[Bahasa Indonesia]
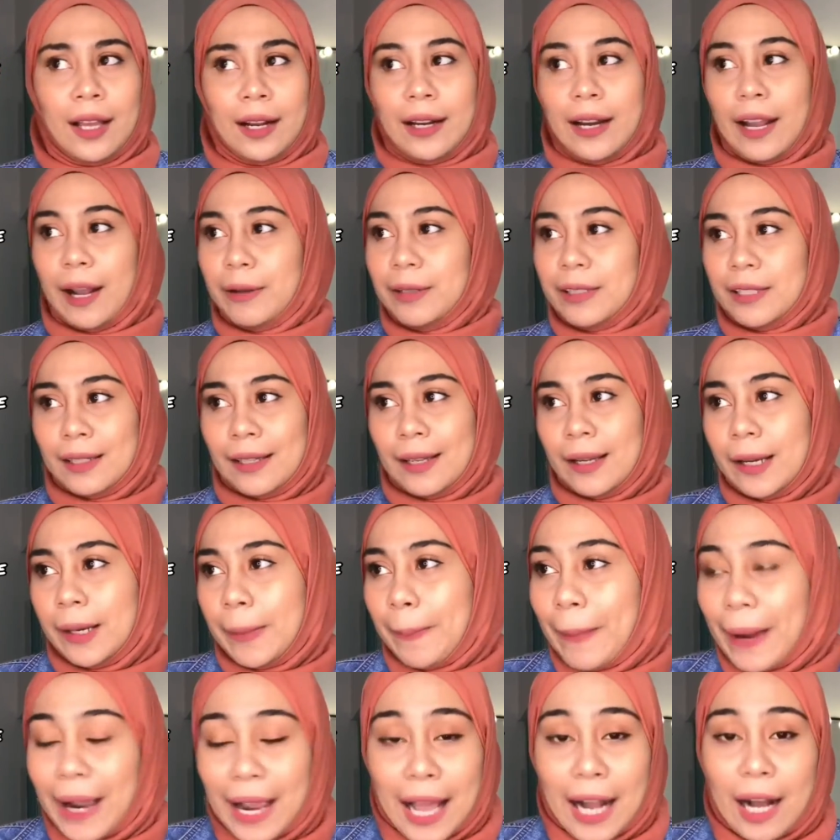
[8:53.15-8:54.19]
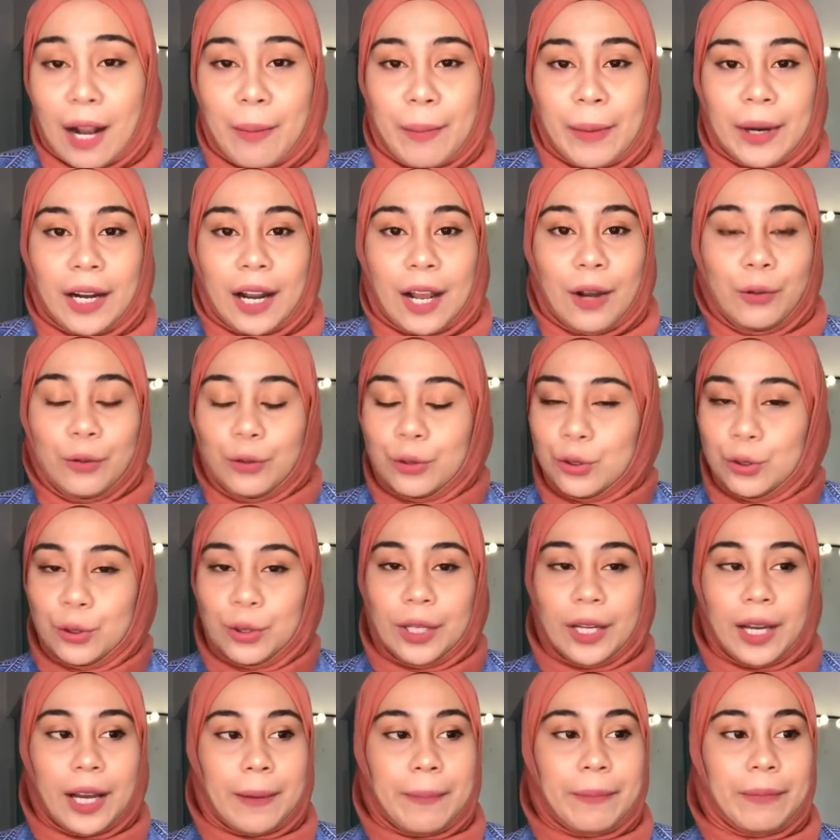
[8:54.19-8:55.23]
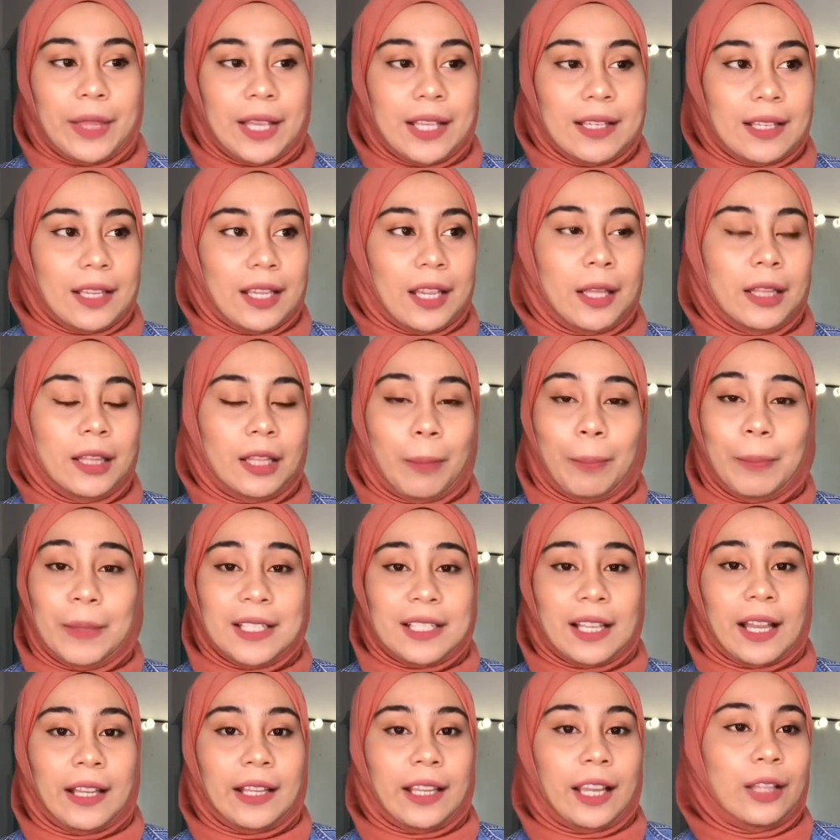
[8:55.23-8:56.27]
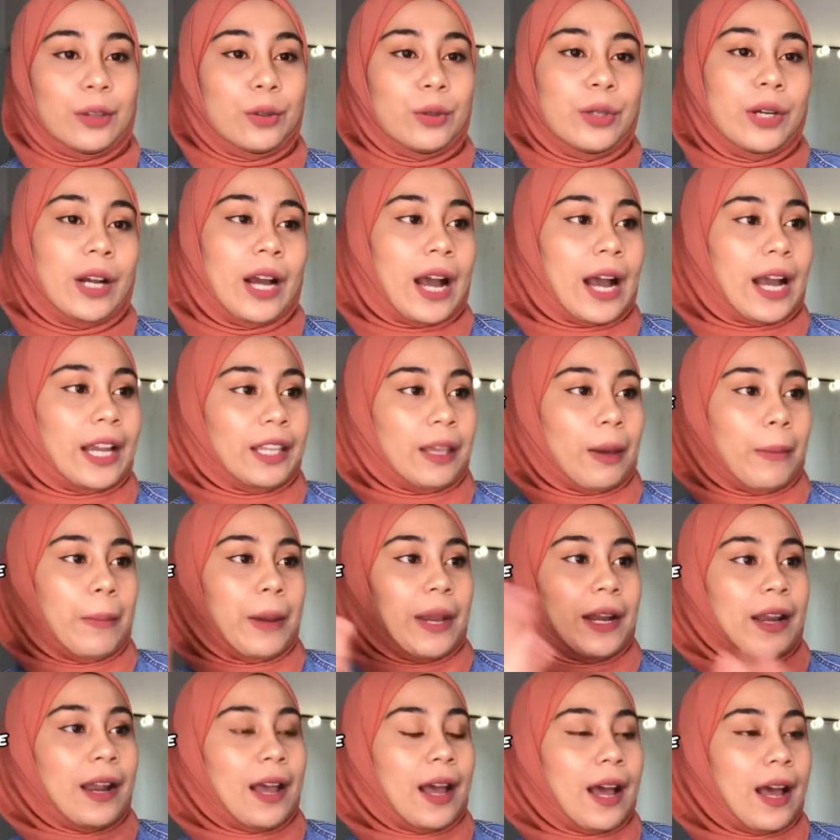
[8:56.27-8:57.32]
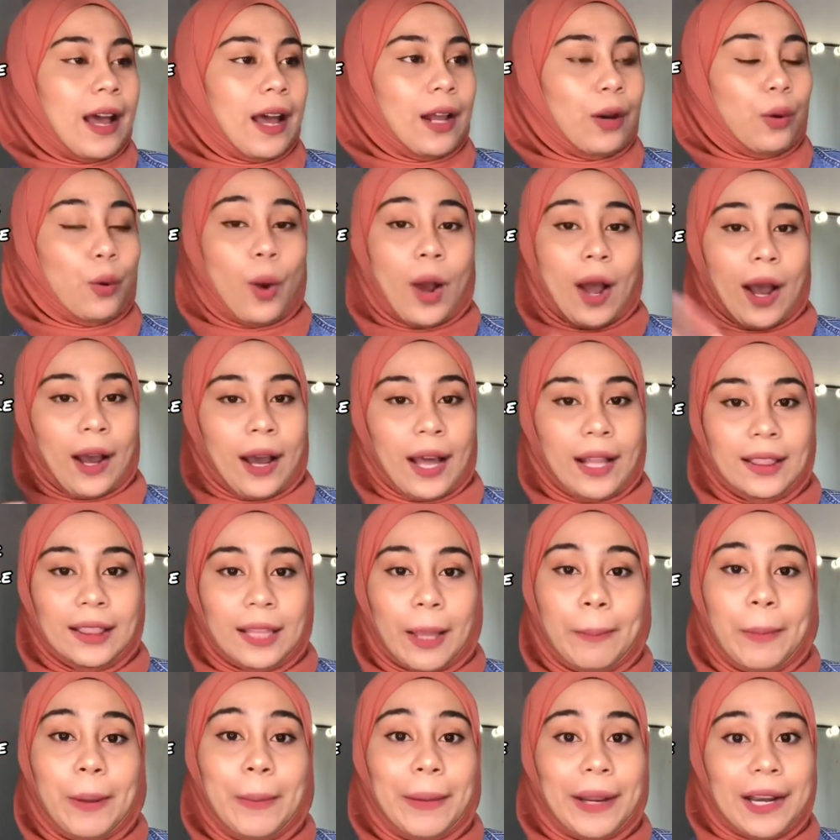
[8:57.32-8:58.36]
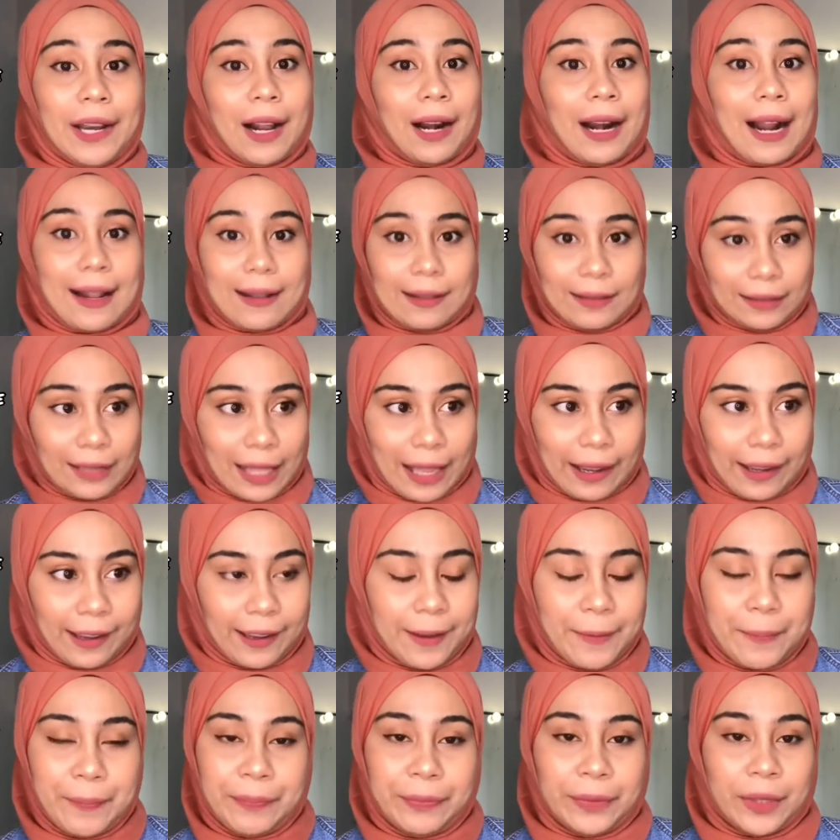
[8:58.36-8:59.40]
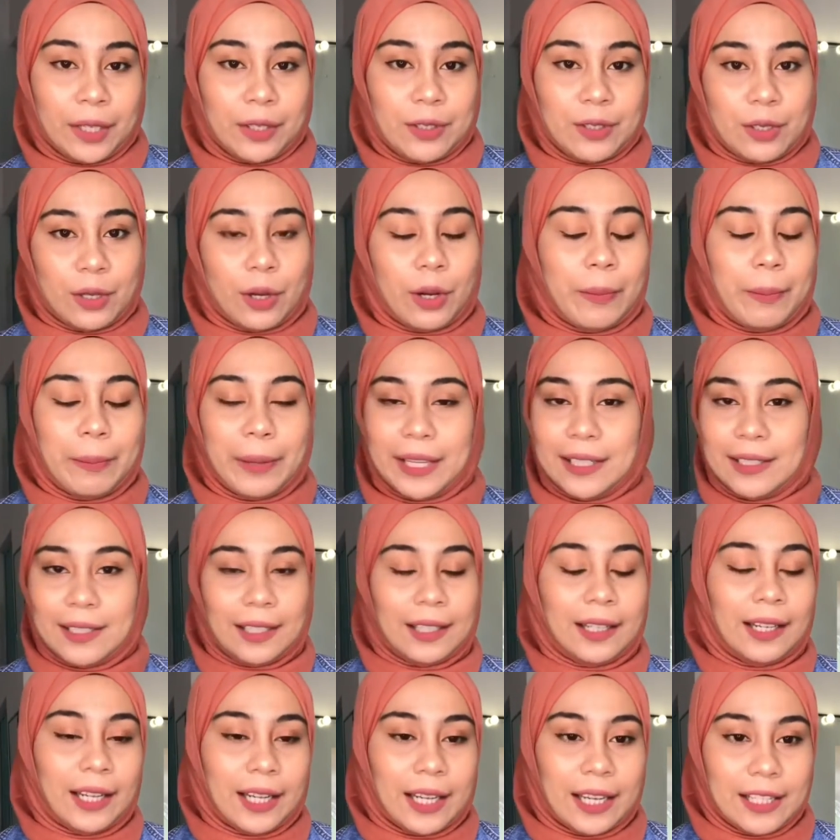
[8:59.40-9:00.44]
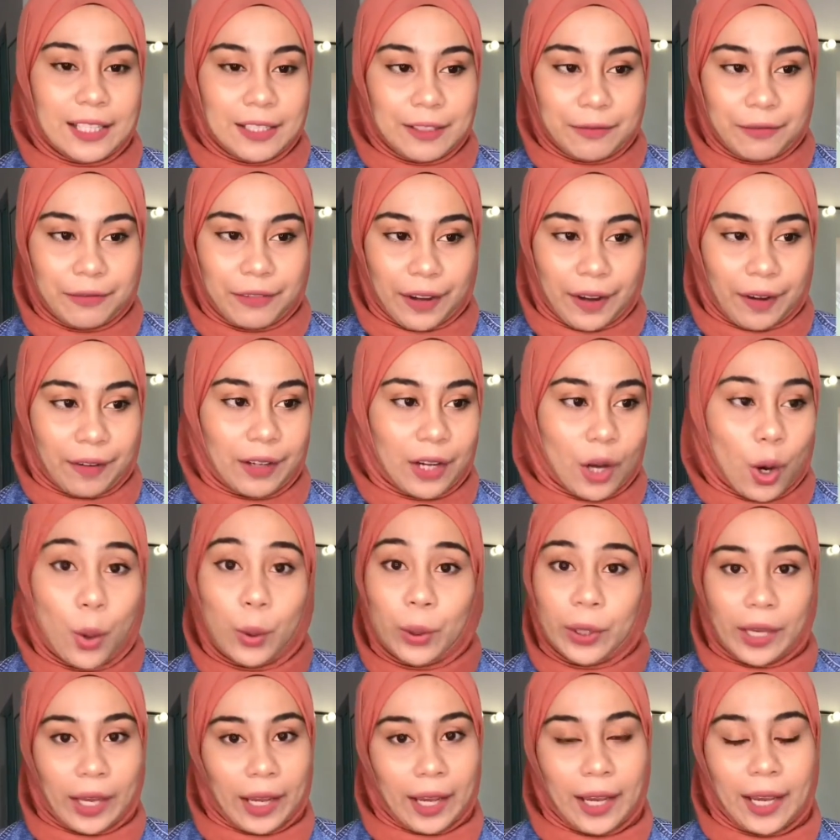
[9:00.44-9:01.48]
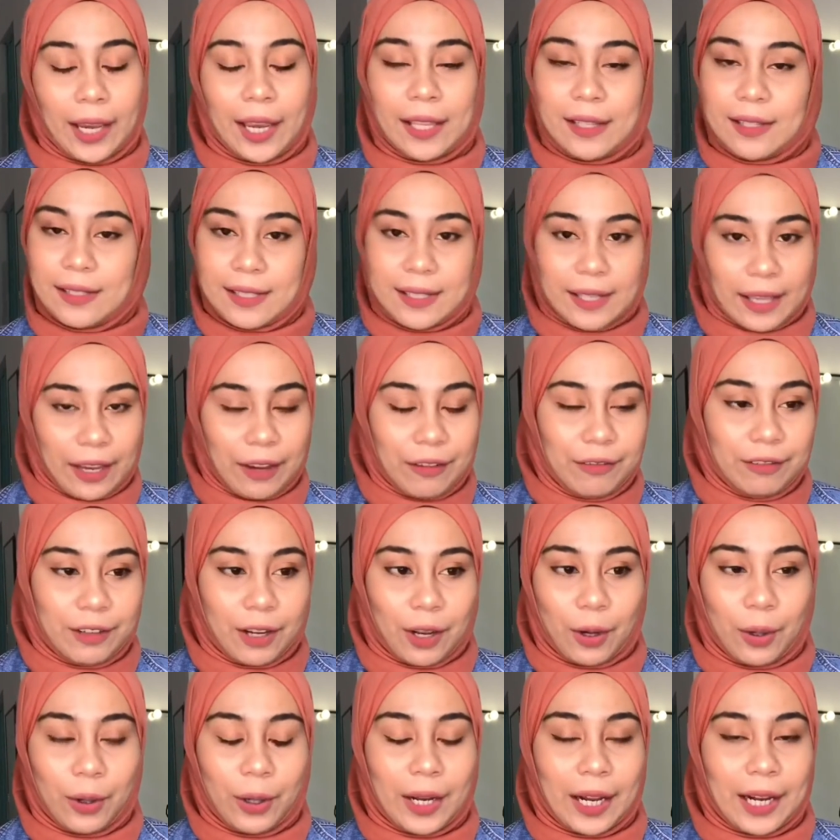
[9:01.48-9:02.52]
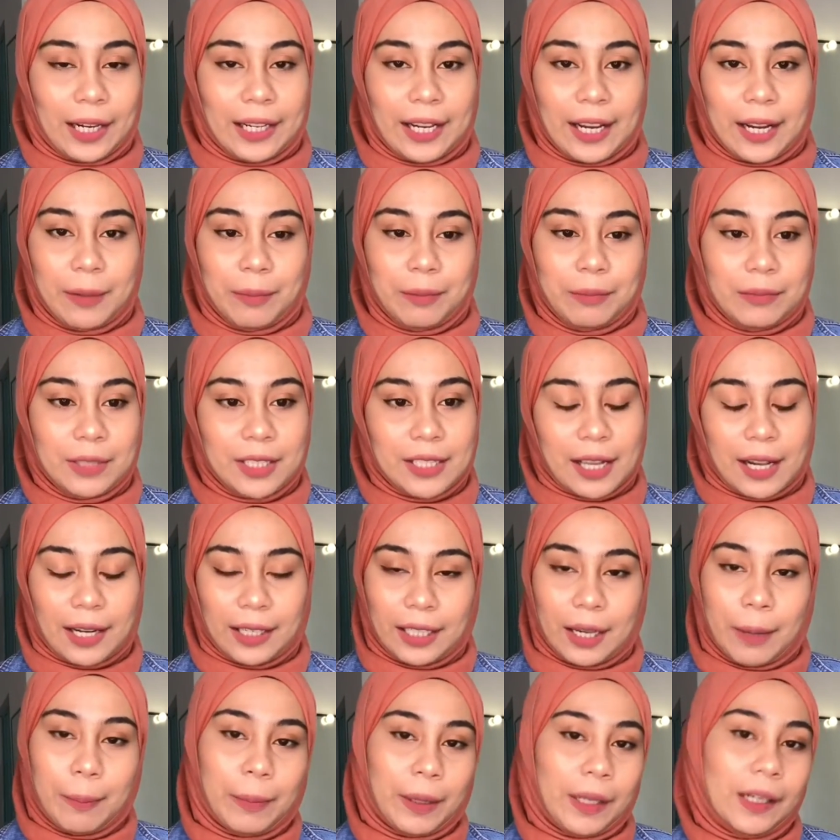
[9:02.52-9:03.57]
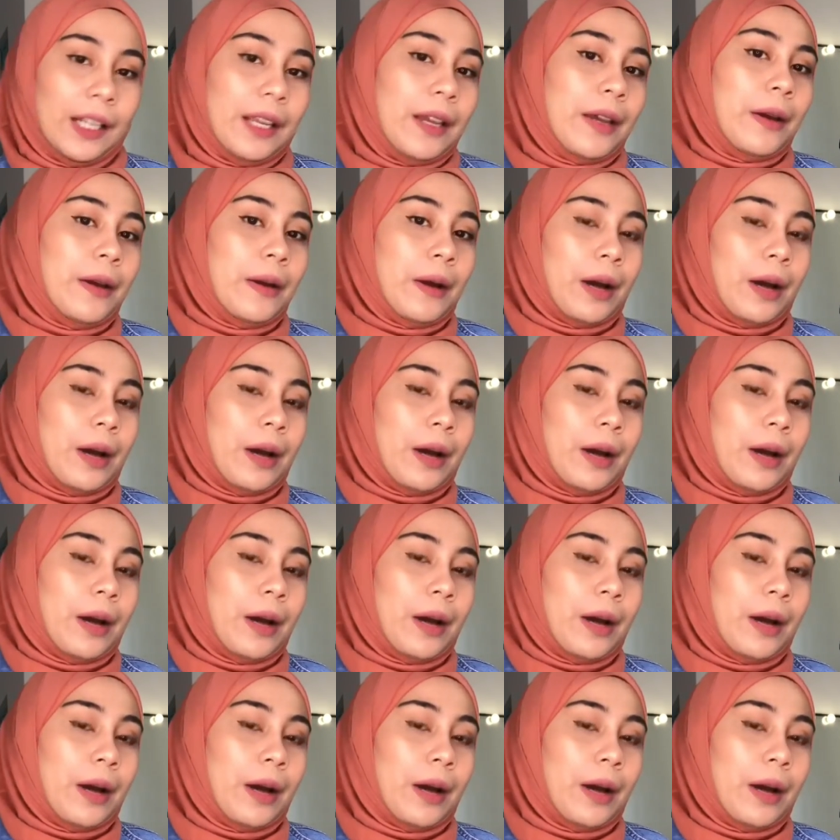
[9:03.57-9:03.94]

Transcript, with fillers: dan sepengalaman aku juga biasanya terpisahnya itu nggak hanya beda ruangan tapi beda lantai so basically it's very okay and safe kalau kalian misalnya pilih